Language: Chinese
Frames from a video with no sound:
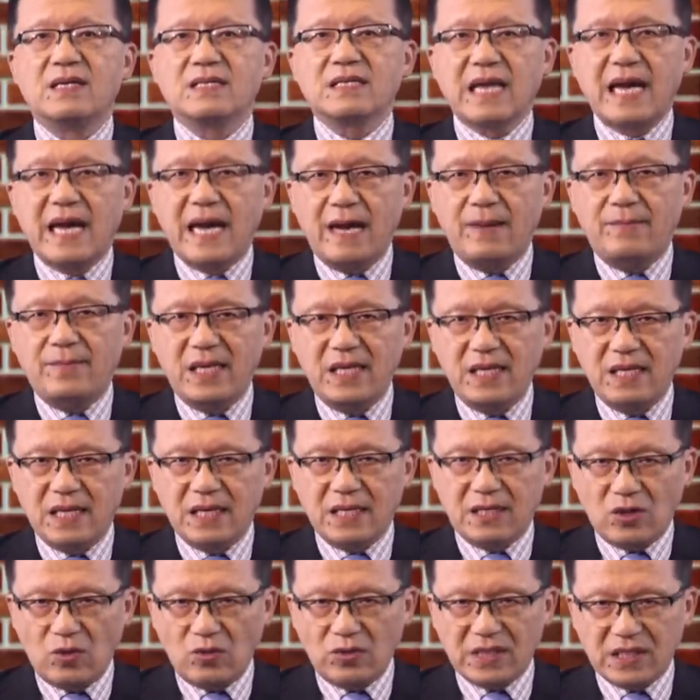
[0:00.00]
他们也
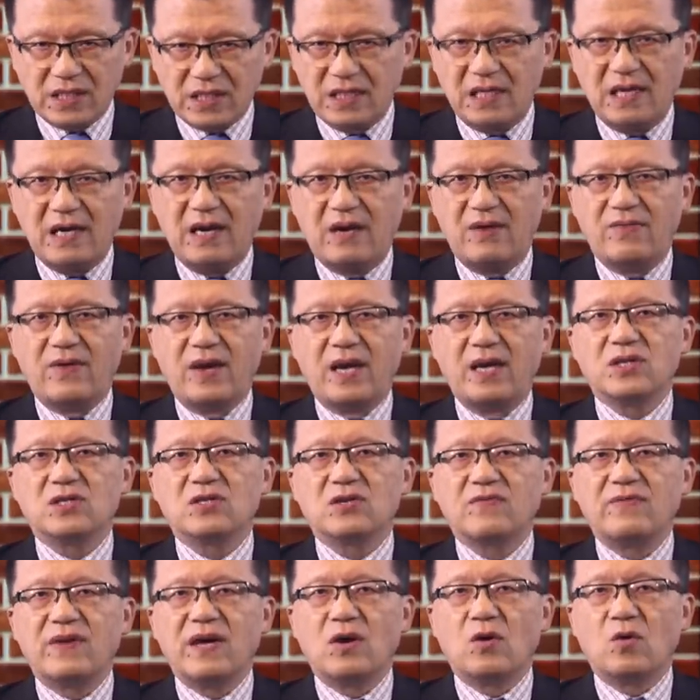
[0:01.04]
都自认为
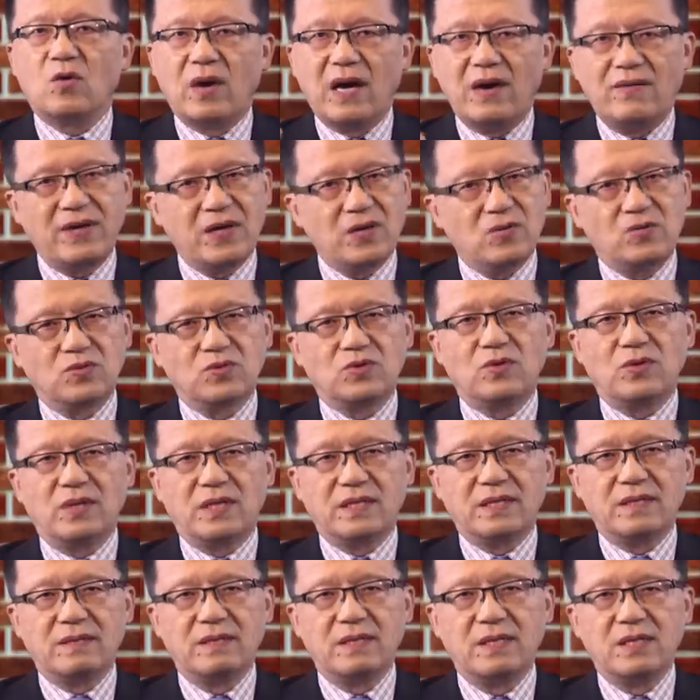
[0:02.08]
是为华为工作
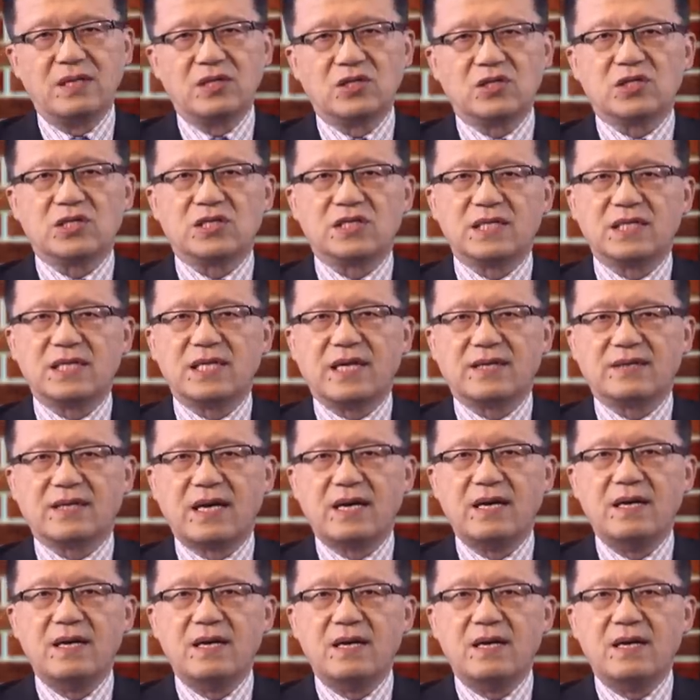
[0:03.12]
的。事实上呢。